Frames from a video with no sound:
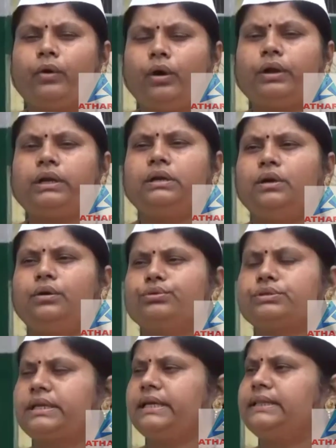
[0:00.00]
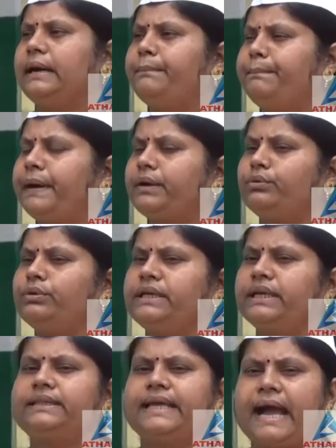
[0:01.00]
और उसके दम पर
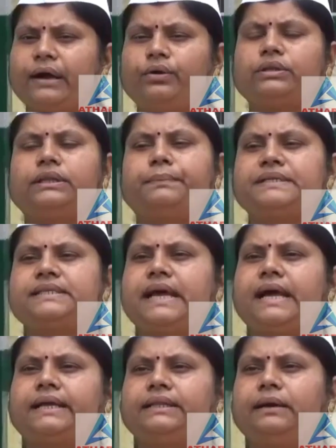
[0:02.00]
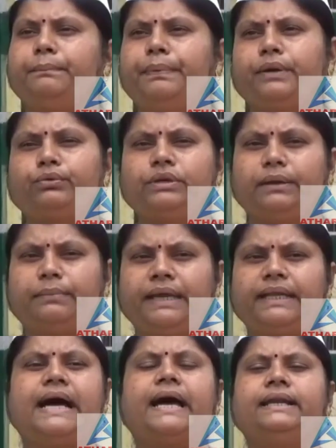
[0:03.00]
उनके त्याग और तपस्या के दम पर उनके
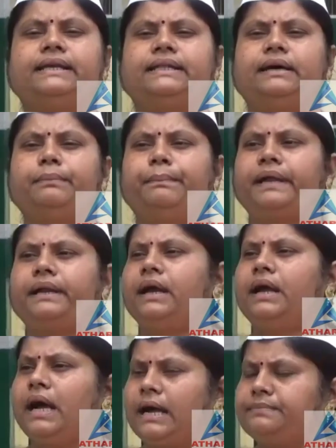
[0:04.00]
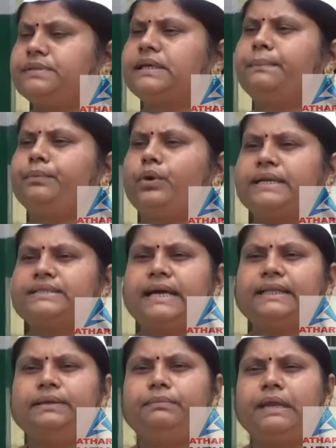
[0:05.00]
बलिदान के दम पर हम सबको
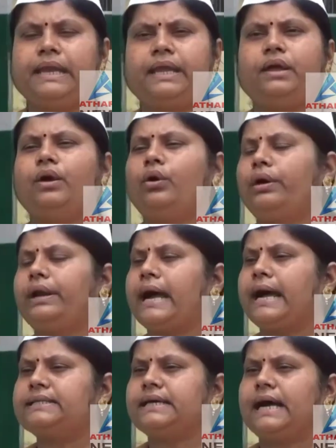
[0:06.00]
आज़ादी मिली और आज